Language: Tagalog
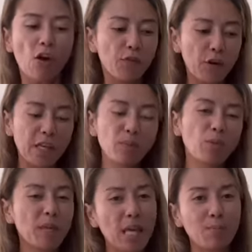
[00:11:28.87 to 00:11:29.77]
for him
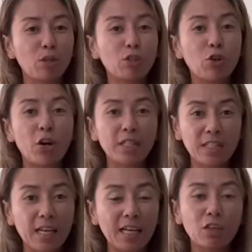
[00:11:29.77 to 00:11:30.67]
to be able to
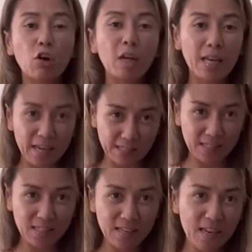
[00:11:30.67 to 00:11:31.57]
contact and call
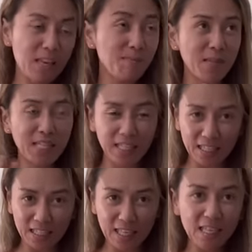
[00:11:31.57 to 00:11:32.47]
us
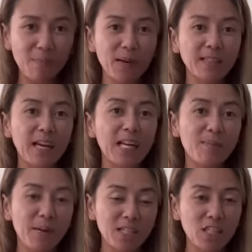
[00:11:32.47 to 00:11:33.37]
immediately kapag
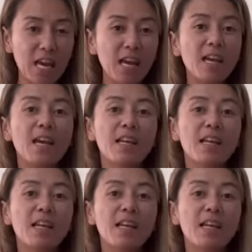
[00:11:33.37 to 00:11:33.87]
nakalapag siya